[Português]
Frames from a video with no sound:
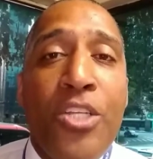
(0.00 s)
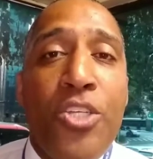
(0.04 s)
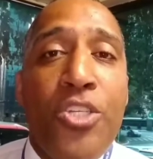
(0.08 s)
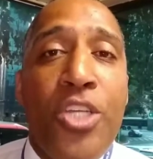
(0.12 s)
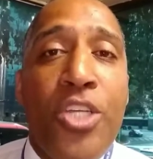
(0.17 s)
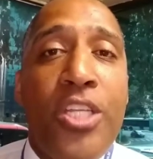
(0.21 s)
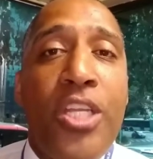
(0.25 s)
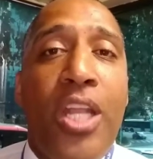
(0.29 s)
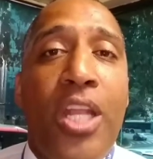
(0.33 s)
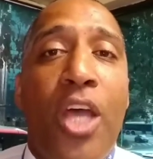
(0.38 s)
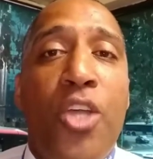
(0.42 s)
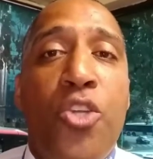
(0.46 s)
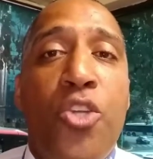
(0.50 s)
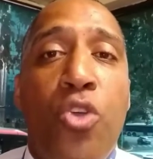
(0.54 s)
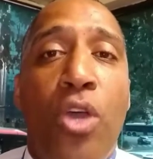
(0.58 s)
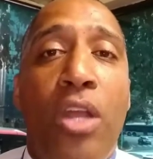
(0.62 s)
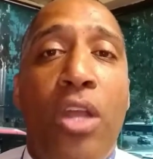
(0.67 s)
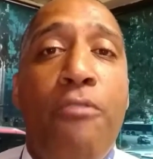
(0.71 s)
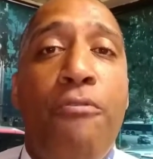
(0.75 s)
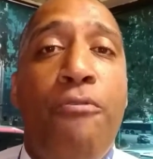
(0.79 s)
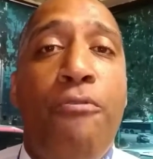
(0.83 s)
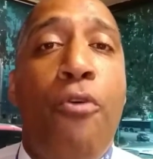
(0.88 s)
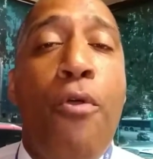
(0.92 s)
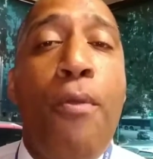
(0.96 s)
DJ
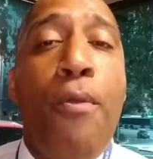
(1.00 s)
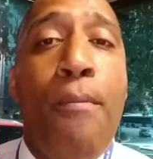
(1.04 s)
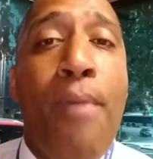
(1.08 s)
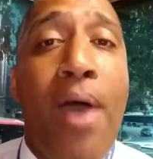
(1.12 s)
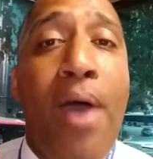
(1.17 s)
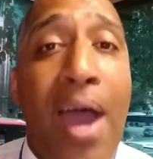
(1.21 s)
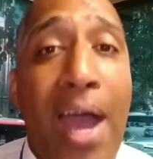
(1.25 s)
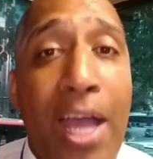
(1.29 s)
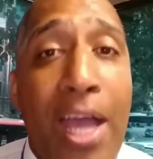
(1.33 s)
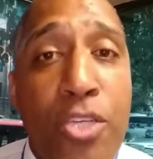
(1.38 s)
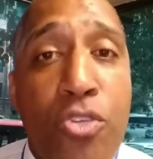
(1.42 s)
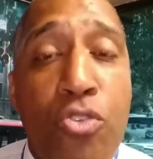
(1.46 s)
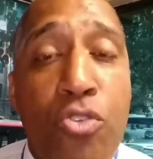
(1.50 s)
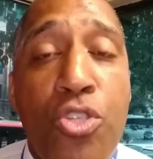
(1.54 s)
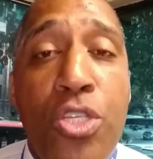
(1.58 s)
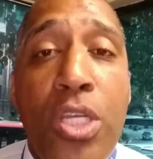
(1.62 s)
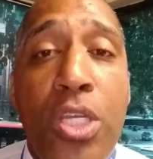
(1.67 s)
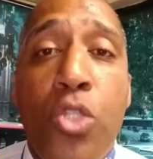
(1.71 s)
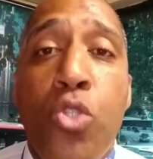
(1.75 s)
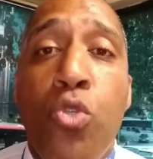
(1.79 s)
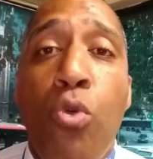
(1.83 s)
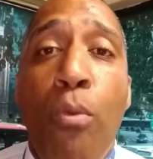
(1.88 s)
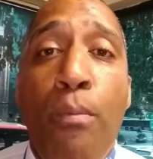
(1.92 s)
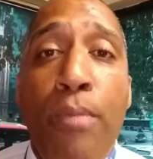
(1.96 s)
de foi macho
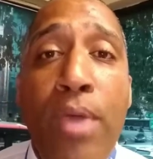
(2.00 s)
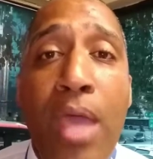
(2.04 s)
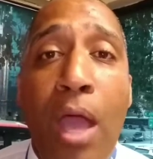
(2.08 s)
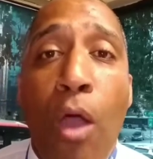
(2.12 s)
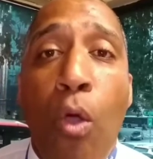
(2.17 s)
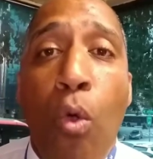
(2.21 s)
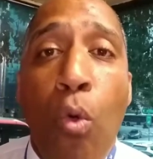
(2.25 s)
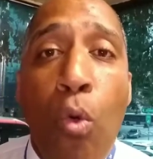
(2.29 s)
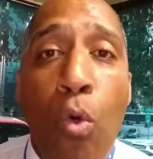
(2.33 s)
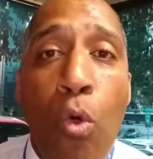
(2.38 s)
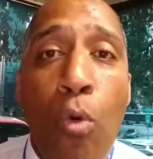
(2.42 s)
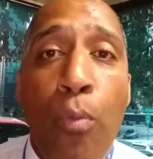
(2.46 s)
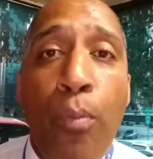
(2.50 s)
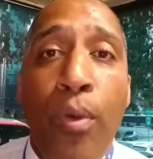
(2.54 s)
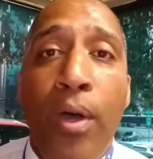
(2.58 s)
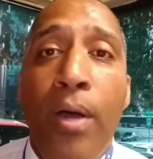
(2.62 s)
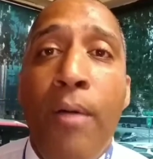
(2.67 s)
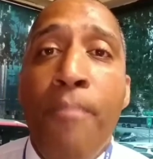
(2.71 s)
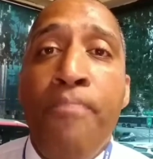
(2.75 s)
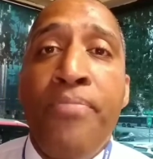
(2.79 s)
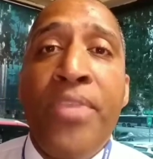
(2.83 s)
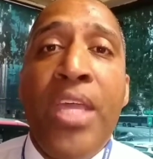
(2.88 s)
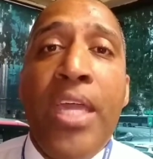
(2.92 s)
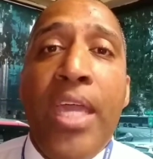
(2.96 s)
de assumir a
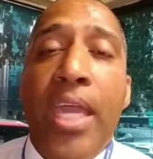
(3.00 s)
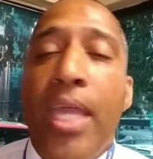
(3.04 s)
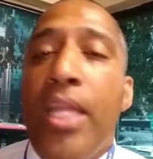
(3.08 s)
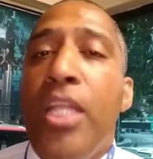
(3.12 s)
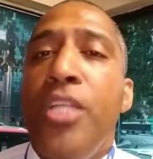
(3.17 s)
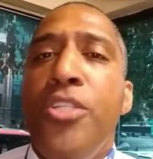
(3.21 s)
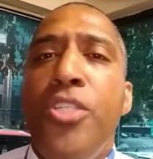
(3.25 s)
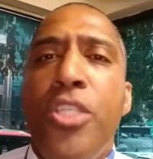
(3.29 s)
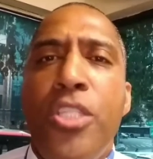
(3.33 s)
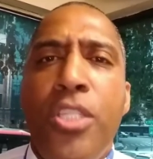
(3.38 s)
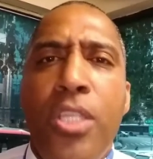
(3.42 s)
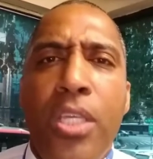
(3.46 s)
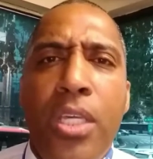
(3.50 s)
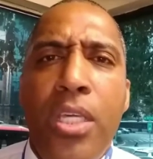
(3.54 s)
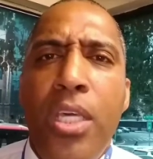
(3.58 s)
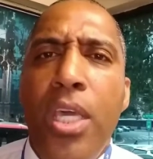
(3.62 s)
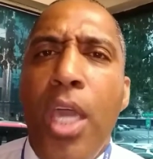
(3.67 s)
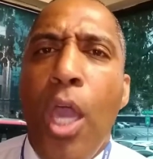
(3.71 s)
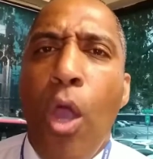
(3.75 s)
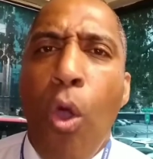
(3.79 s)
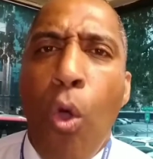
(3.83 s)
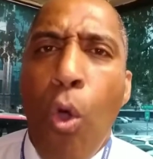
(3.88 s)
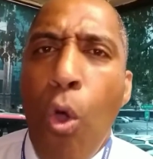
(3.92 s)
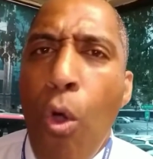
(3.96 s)
culpa, ele disse
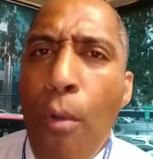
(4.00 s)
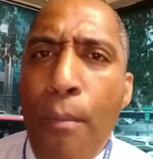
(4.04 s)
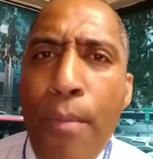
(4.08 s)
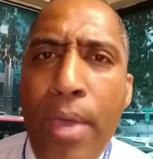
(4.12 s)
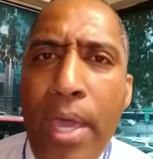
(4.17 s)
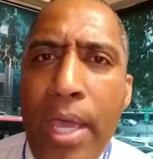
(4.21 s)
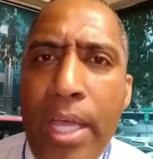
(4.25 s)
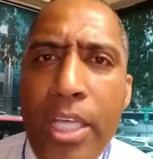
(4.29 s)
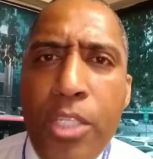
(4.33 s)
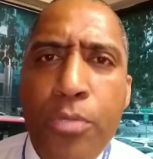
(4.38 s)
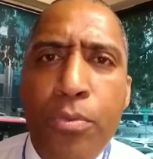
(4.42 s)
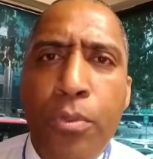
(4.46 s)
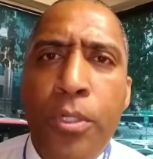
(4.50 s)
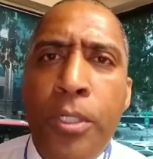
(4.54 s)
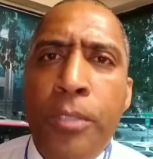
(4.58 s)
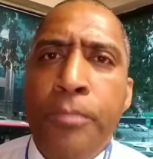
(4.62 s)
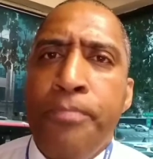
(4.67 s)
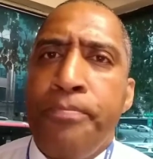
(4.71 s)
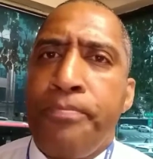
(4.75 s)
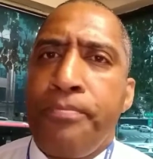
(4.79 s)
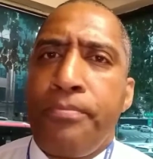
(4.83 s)
que errou mesmo,